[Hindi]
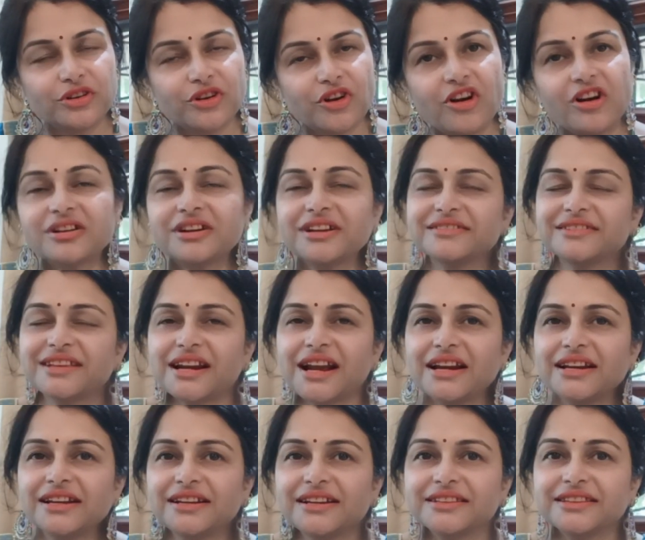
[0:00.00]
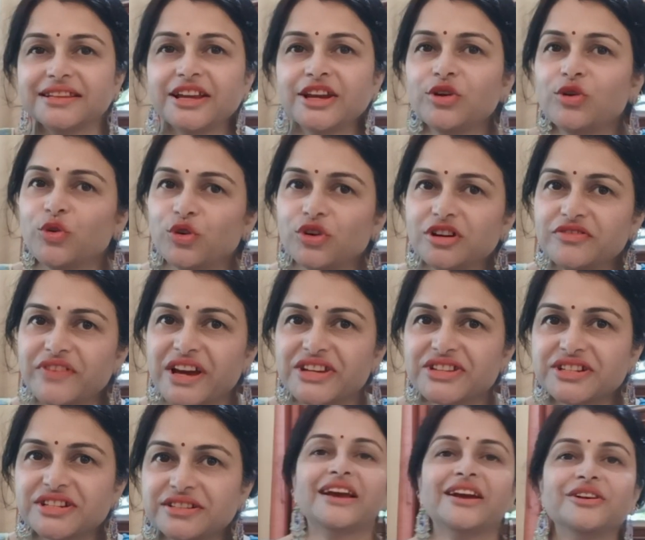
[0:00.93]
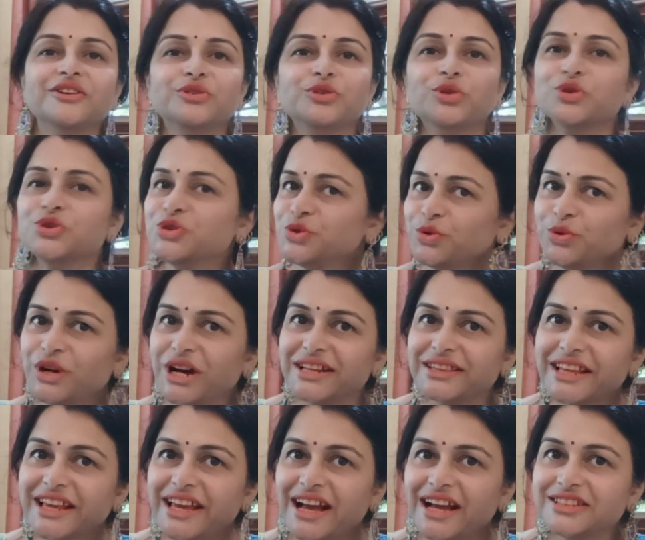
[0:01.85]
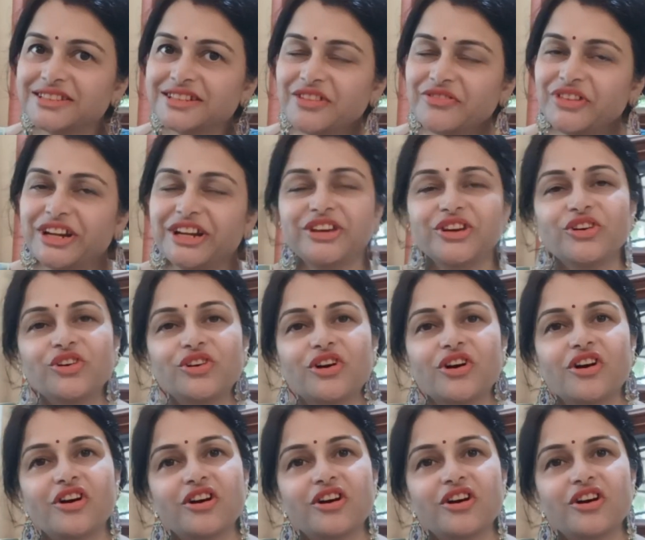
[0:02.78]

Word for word: और नजर आने लगते हैं ओल्ड फैशन तो शुरू करते हैं आज का वीडियो